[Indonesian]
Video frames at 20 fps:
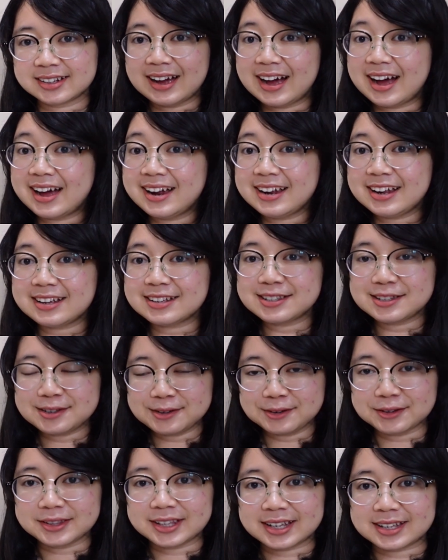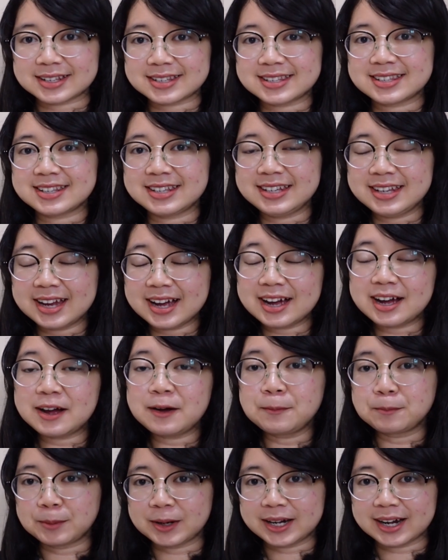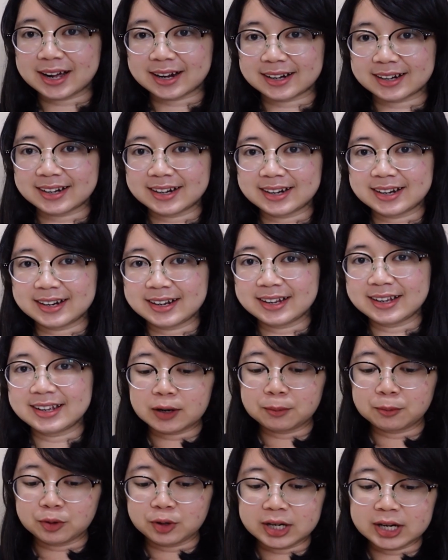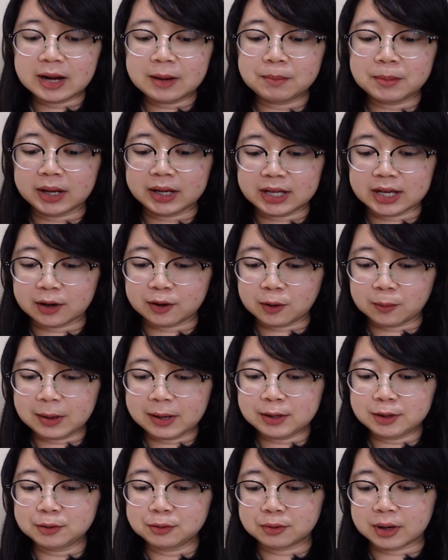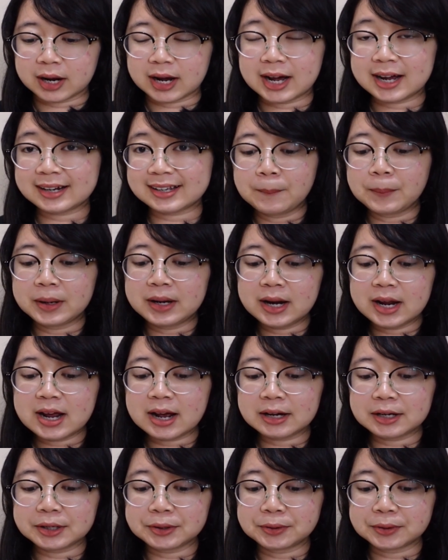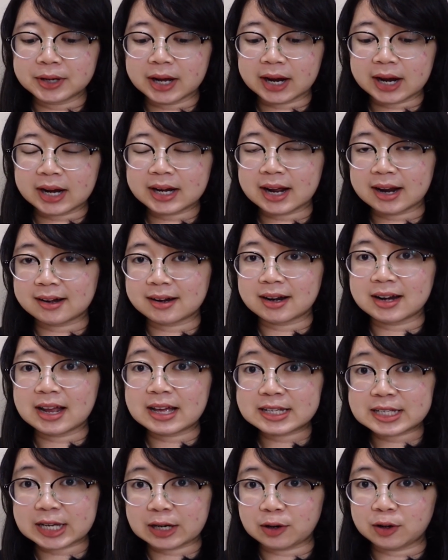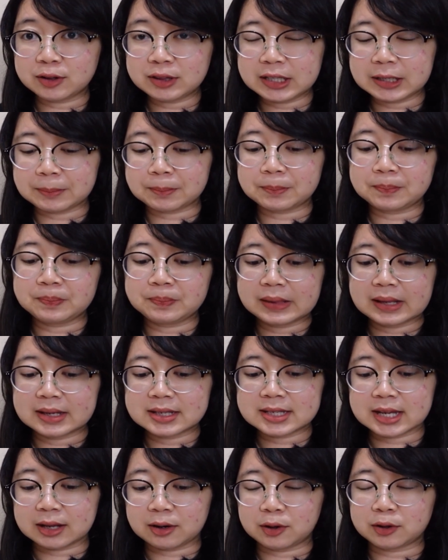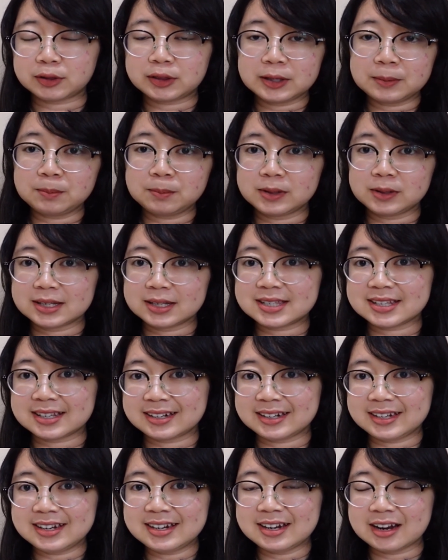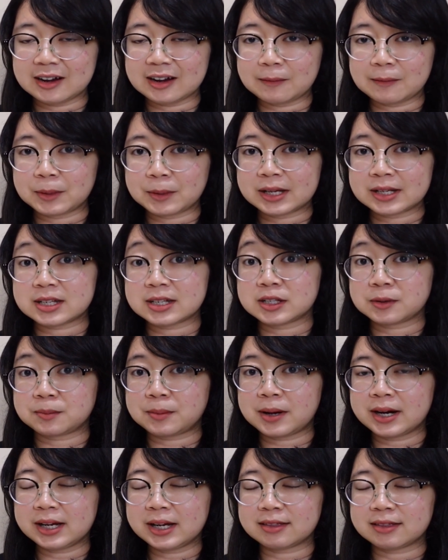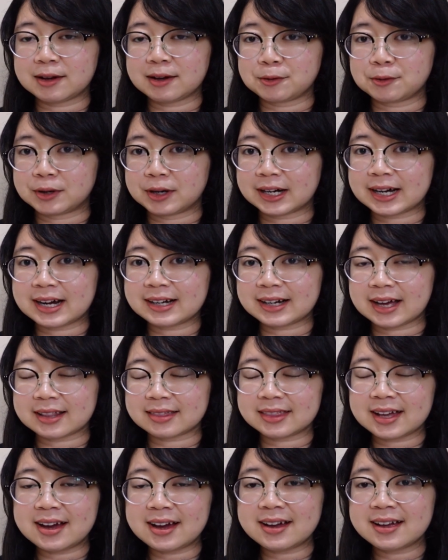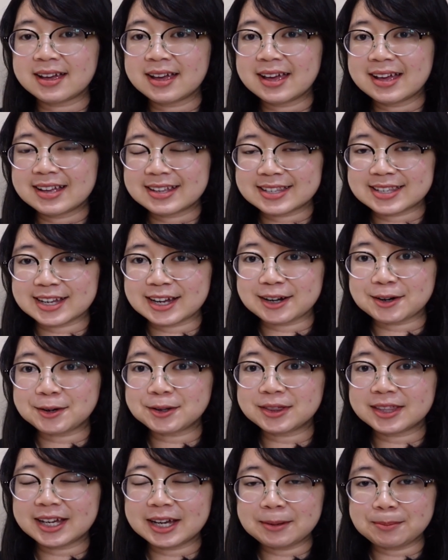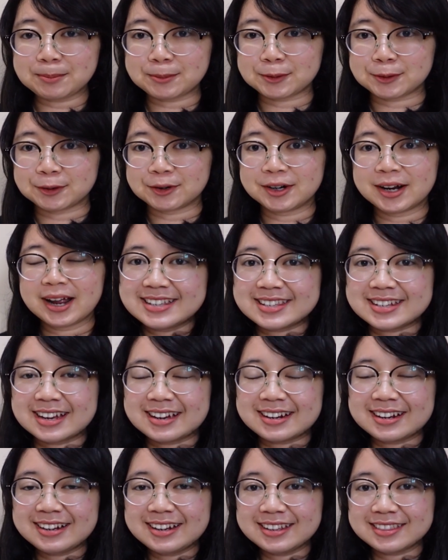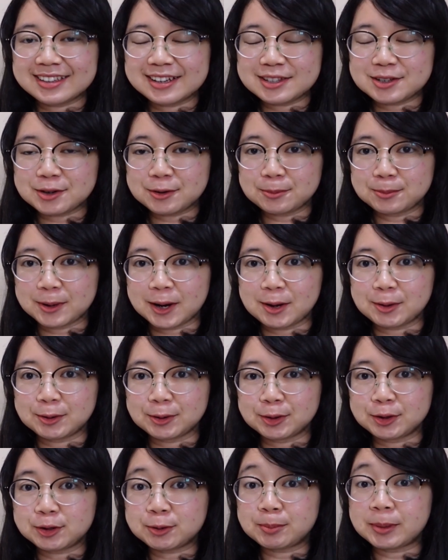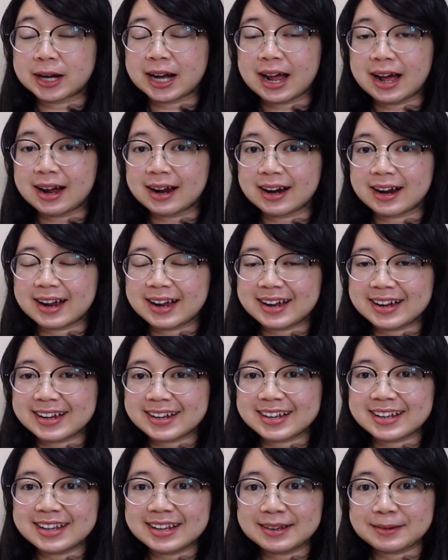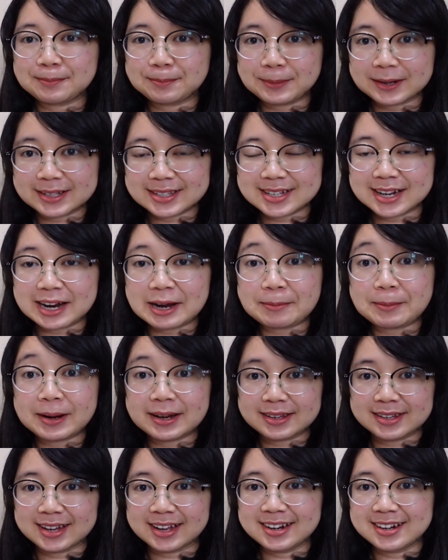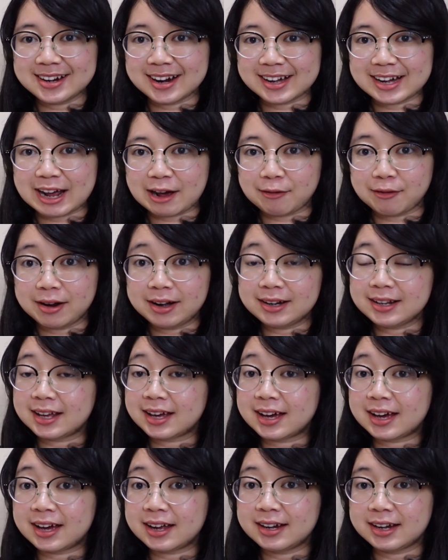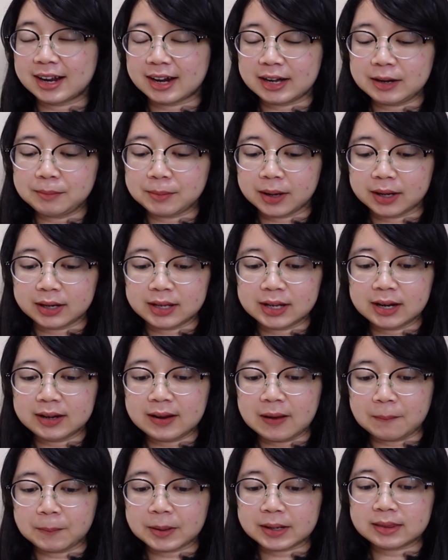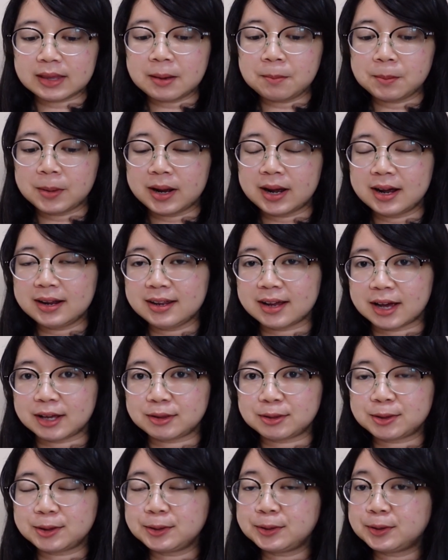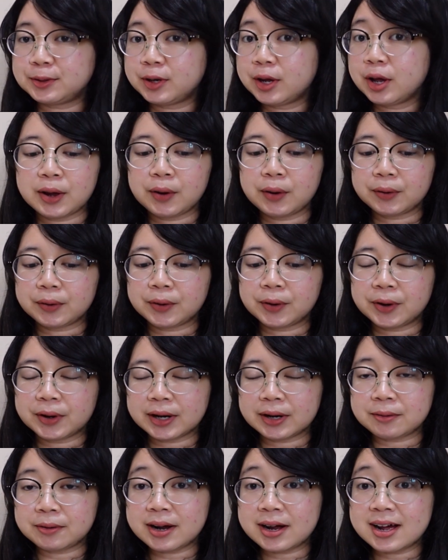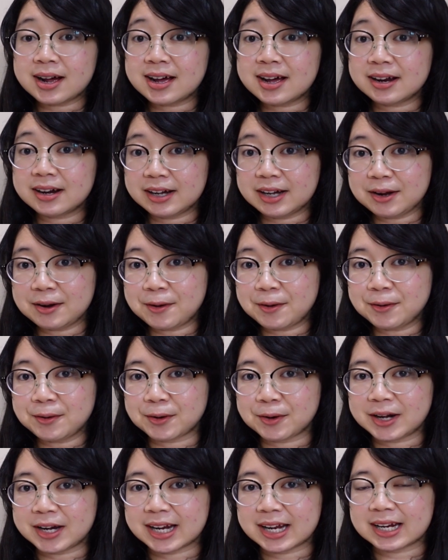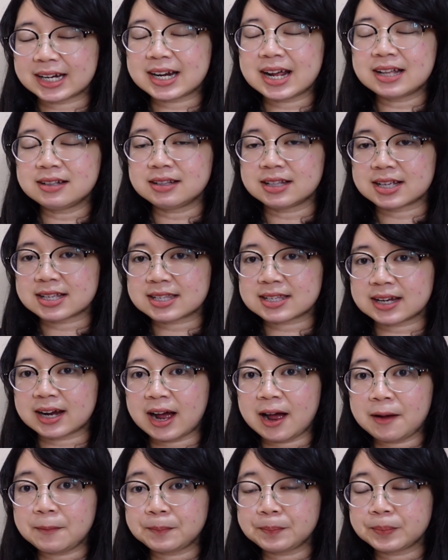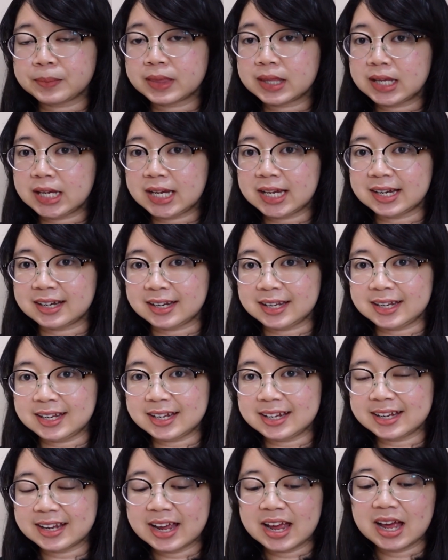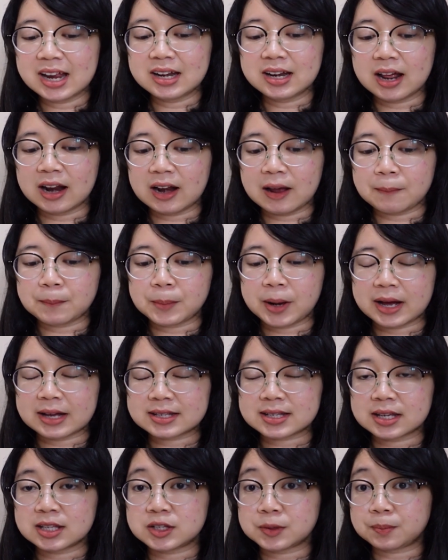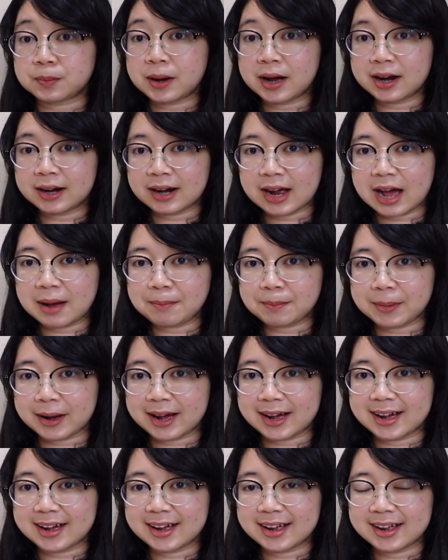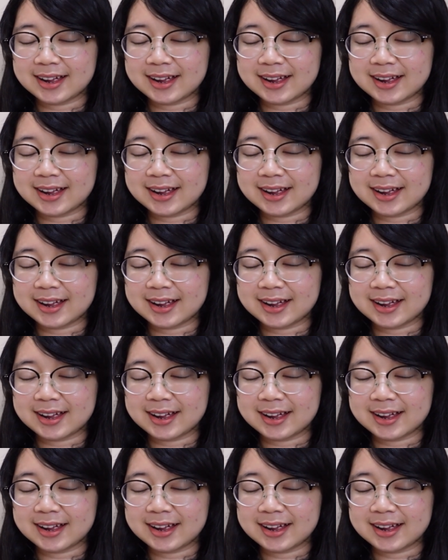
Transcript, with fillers: Hai so desu. Iya benar. Kemudian bagian nomor dua, benda yang digunakan adalah selotip. Selotip di sini dalam bahasa Jepang kita gunakan kata serotepu. Sekarang kita coba untuk merangkai percakapannya dari awal ya, dari bagian yang pertama yaitu Korewa Nihongo de nandeska. Ini dalam bahasa Jepang apa?